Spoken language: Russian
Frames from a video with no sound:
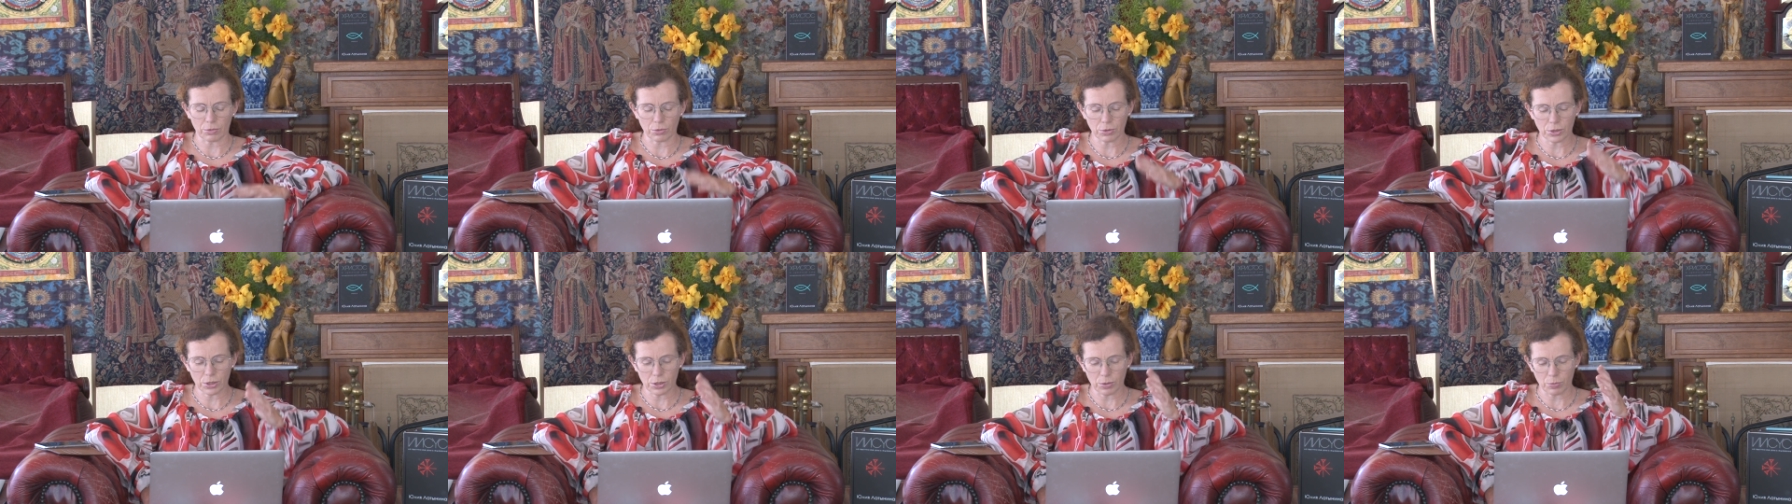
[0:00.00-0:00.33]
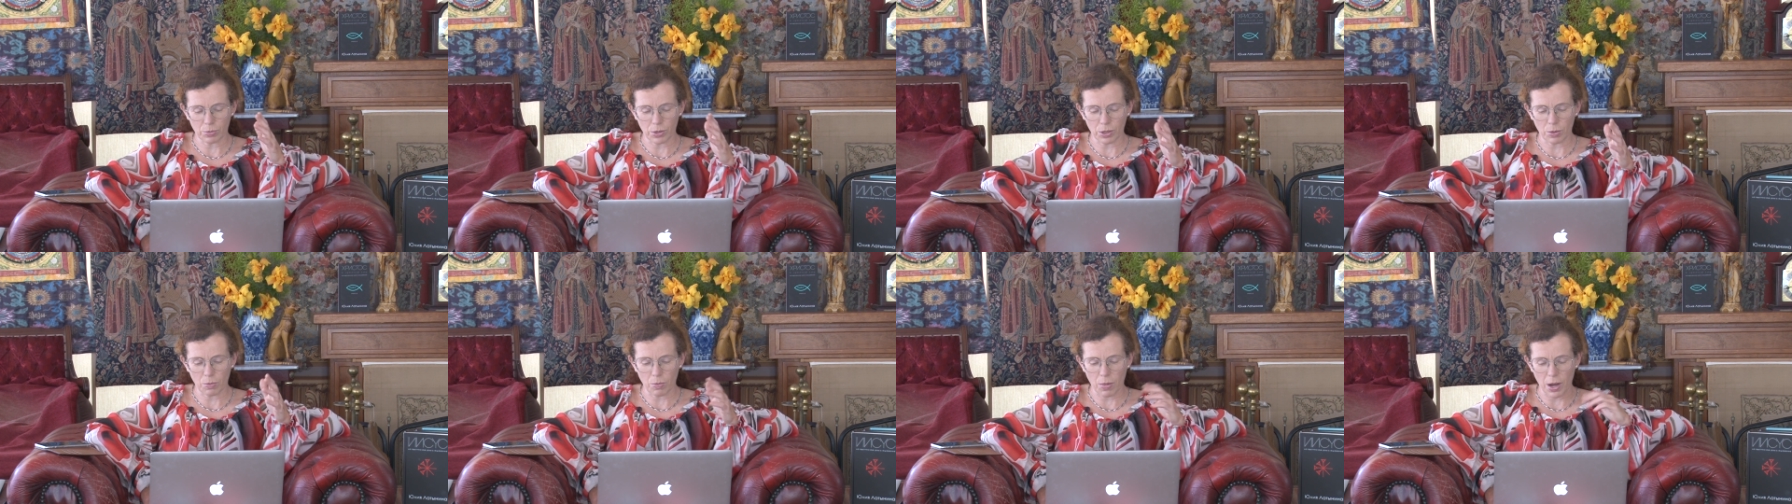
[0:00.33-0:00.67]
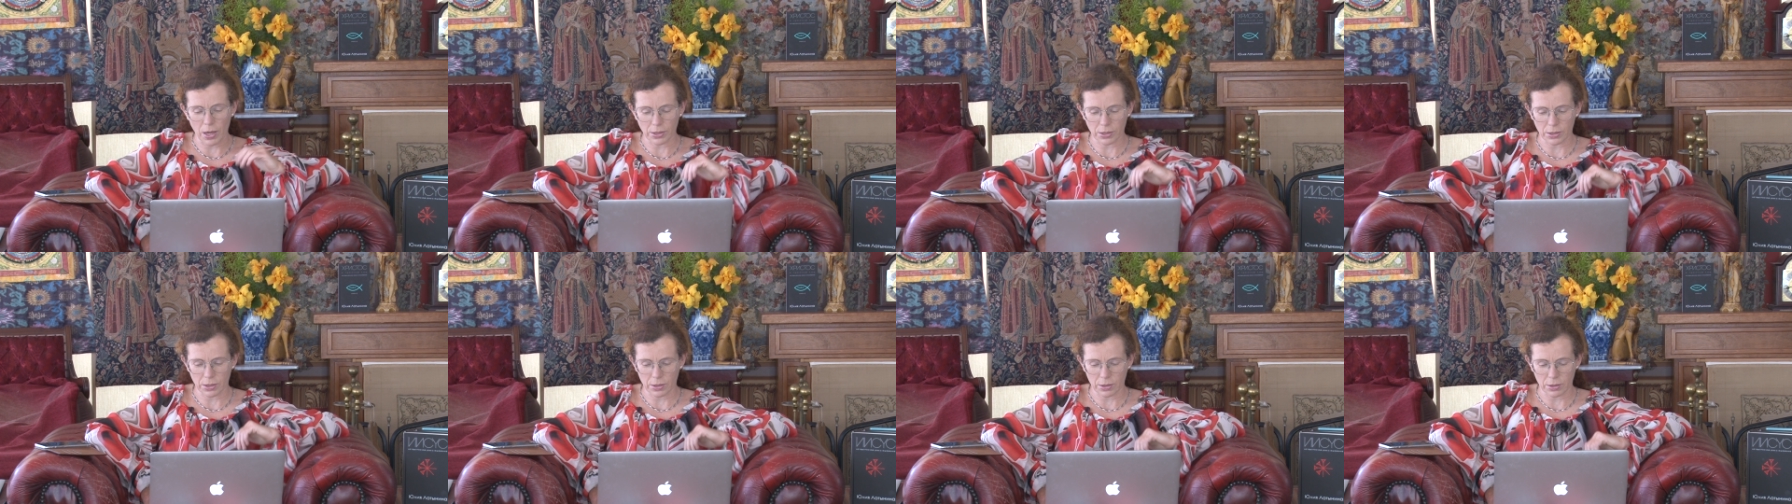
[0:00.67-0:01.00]
Вот теперь
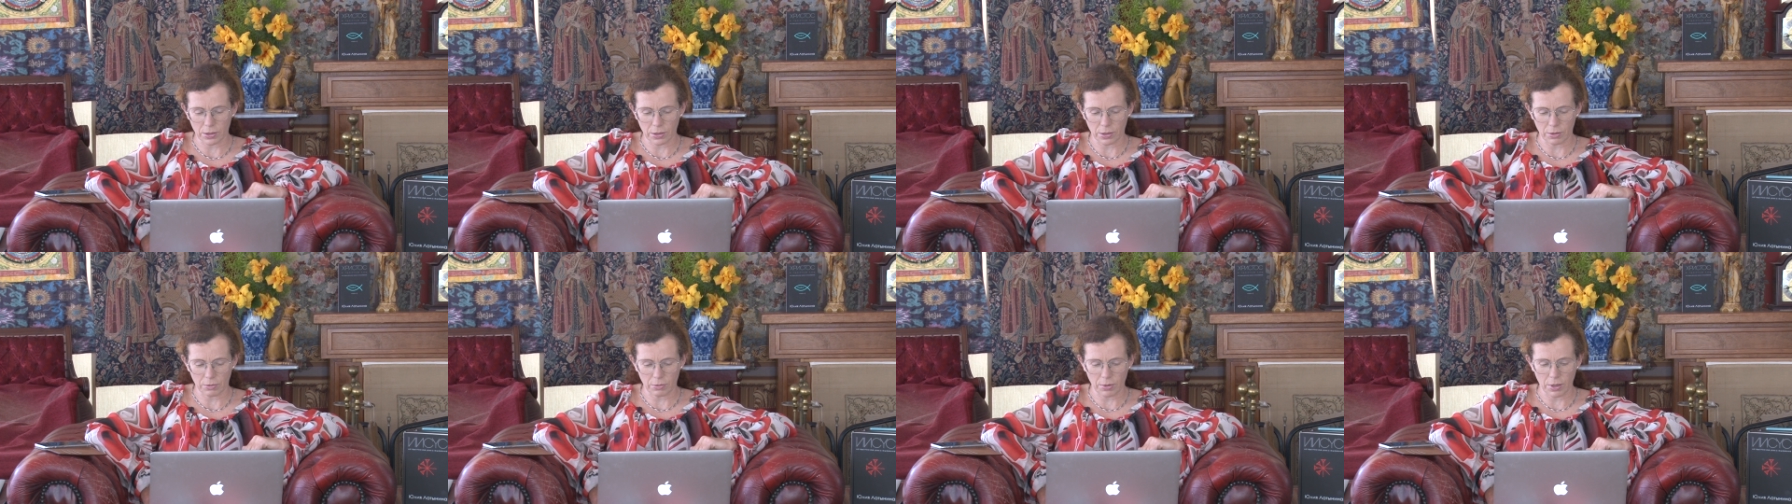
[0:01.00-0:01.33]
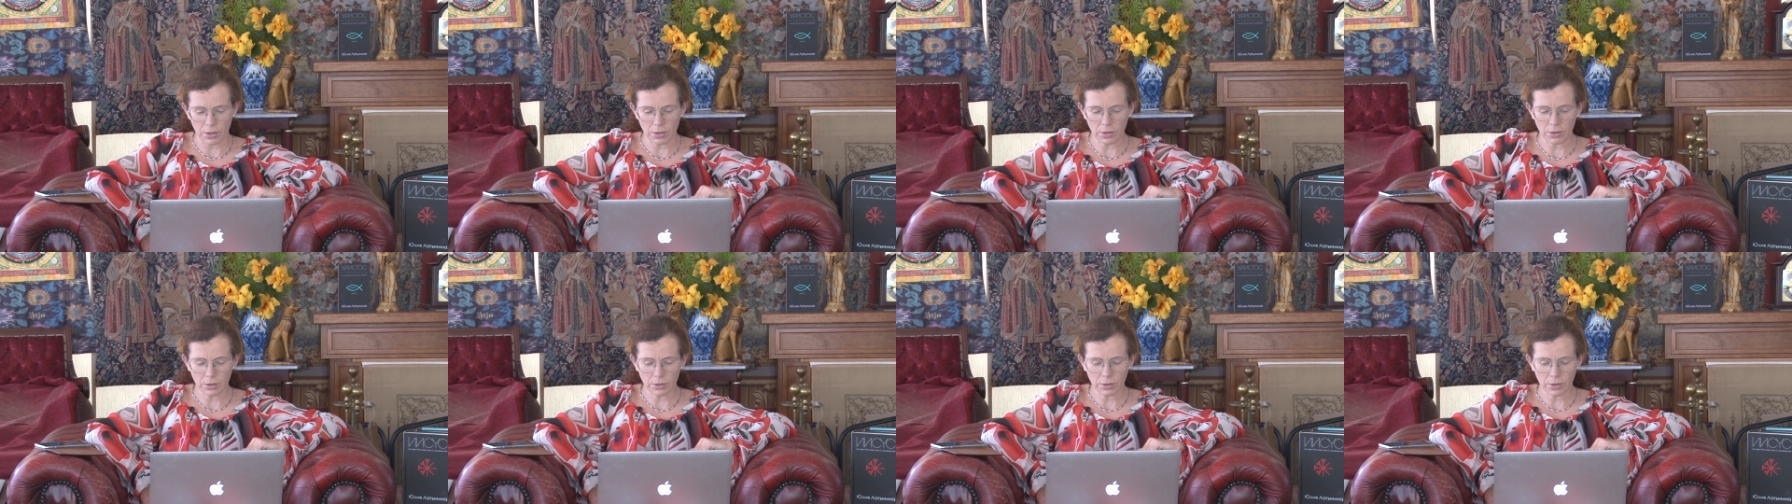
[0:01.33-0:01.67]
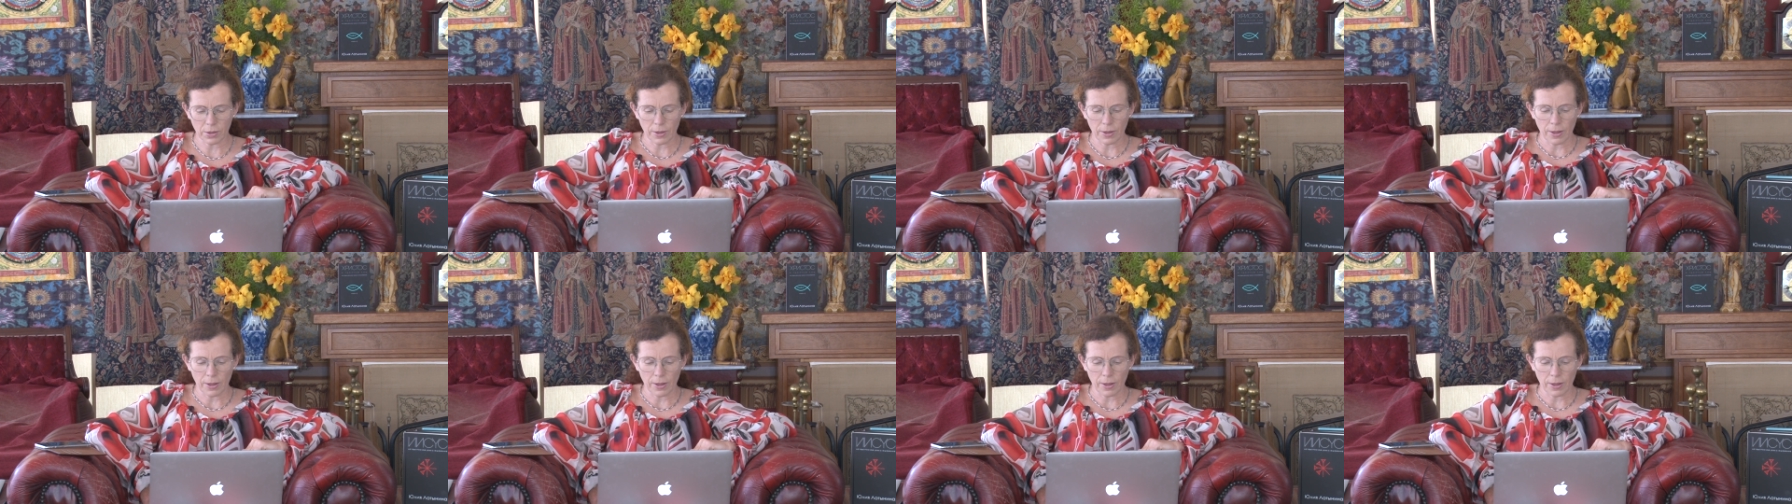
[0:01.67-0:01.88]
Маск это говорит.